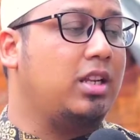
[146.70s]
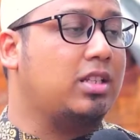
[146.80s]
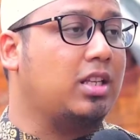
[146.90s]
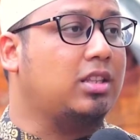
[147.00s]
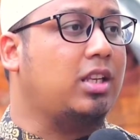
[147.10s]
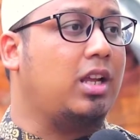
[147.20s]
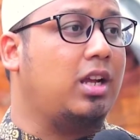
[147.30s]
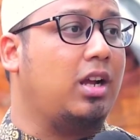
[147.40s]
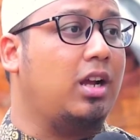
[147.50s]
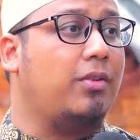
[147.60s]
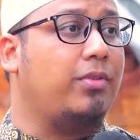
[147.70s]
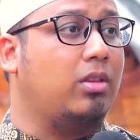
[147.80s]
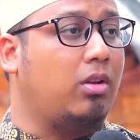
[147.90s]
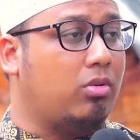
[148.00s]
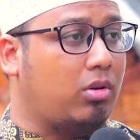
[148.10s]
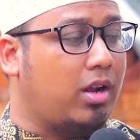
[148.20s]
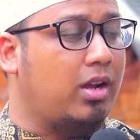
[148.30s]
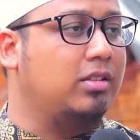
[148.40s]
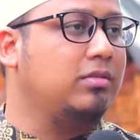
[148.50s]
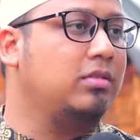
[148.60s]
santri yang hafizul
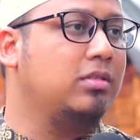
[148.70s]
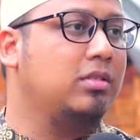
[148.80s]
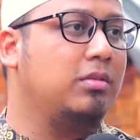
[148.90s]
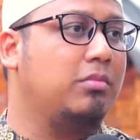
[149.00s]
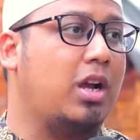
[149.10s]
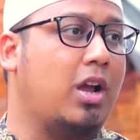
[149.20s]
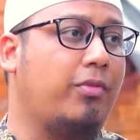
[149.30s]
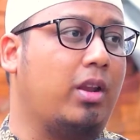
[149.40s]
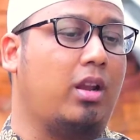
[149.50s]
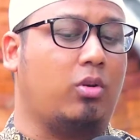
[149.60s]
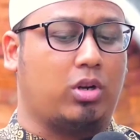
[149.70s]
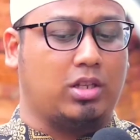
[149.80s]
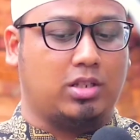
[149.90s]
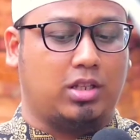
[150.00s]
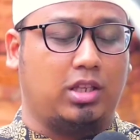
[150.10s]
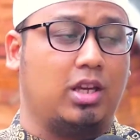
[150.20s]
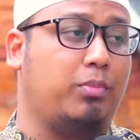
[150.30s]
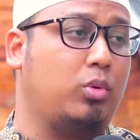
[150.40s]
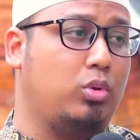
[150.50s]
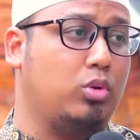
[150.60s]
Quran, menghafal Al-Quran secara
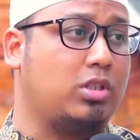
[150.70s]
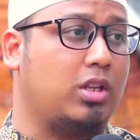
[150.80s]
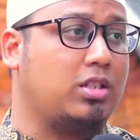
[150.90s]
30 juz secara